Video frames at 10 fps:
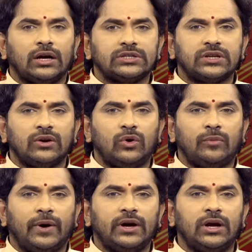రాష్ట్రంలో
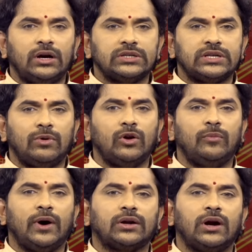బహిరంగ సభలో
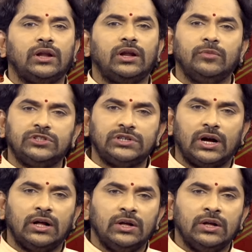మాట్లాడిన అమిత్ షా